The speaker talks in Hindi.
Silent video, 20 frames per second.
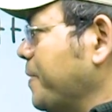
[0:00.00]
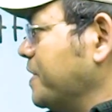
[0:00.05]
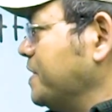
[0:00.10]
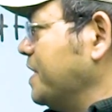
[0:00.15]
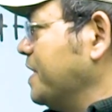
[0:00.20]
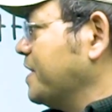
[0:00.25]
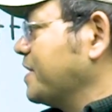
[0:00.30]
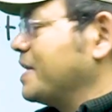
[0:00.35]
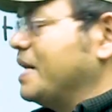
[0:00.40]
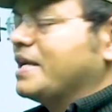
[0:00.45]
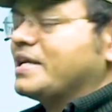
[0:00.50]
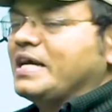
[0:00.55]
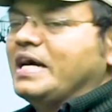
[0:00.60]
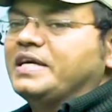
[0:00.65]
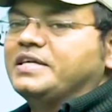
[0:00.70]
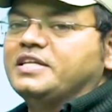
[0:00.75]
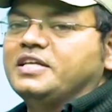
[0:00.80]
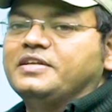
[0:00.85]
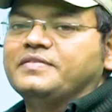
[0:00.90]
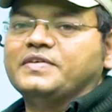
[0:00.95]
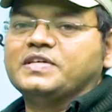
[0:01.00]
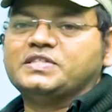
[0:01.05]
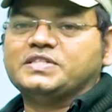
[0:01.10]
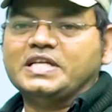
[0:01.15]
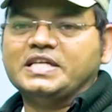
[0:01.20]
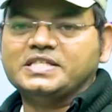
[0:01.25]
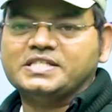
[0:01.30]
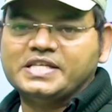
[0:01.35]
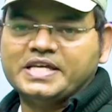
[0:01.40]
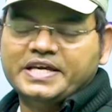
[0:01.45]
प्रेजेंट का कंटिन्यूस
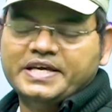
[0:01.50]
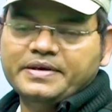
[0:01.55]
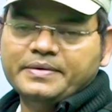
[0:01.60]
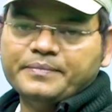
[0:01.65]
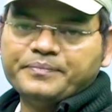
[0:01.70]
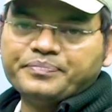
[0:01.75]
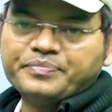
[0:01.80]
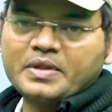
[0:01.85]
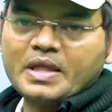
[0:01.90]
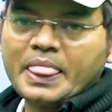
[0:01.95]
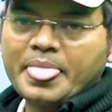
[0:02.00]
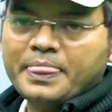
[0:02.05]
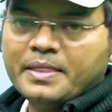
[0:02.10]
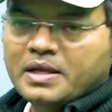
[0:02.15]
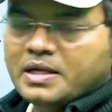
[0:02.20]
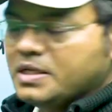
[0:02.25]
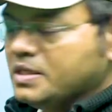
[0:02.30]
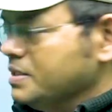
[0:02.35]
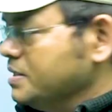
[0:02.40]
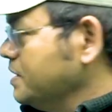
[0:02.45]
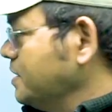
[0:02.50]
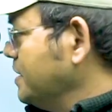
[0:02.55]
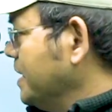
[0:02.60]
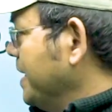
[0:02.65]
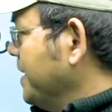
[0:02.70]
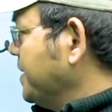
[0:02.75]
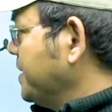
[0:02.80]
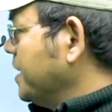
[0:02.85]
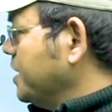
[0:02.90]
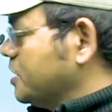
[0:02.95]
टेंस है
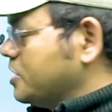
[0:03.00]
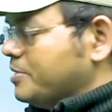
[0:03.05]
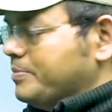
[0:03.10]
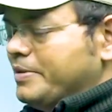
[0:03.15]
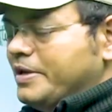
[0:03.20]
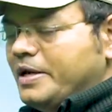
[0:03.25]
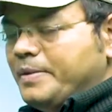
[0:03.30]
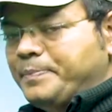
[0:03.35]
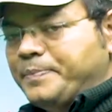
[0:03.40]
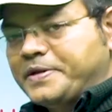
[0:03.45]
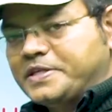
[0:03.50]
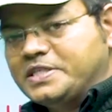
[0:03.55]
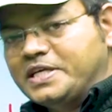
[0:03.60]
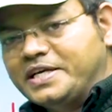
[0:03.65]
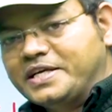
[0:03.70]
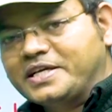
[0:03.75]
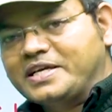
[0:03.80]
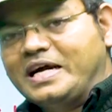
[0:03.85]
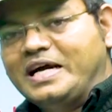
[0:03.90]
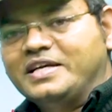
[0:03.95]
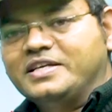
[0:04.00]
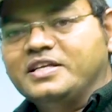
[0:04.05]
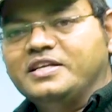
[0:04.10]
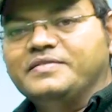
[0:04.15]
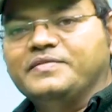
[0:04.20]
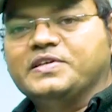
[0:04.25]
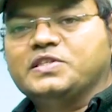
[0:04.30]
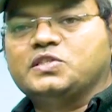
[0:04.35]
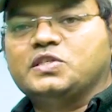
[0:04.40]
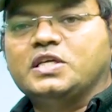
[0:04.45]
सेंटेंस में प्रेजेंट
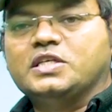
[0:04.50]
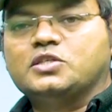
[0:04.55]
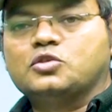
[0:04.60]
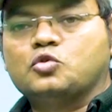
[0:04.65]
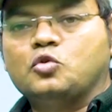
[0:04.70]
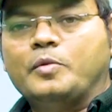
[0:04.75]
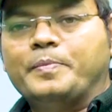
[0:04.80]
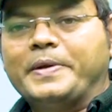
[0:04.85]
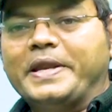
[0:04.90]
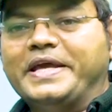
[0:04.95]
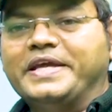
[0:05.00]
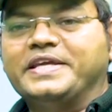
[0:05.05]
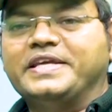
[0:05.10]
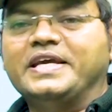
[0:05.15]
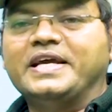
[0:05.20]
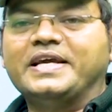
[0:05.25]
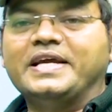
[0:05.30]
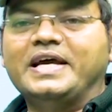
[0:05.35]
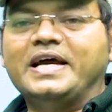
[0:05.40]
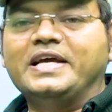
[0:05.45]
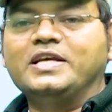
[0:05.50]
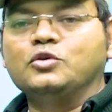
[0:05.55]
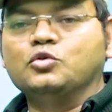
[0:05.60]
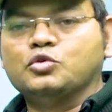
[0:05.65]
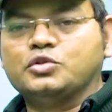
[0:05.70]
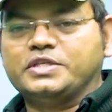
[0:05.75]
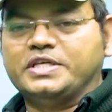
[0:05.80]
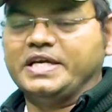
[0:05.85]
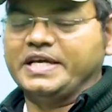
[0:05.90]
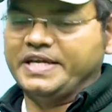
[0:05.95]
कंटिन्यूस टेंस को अप्लाई किया गया है
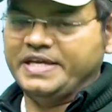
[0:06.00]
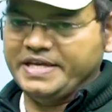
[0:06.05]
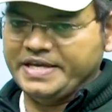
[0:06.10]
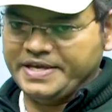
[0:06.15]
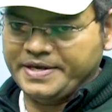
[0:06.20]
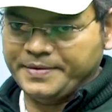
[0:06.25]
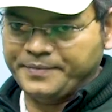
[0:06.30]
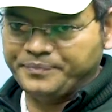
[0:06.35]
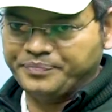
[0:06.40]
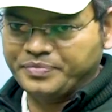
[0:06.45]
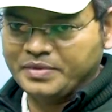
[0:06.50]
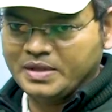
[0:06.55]
यूज़ किया गया है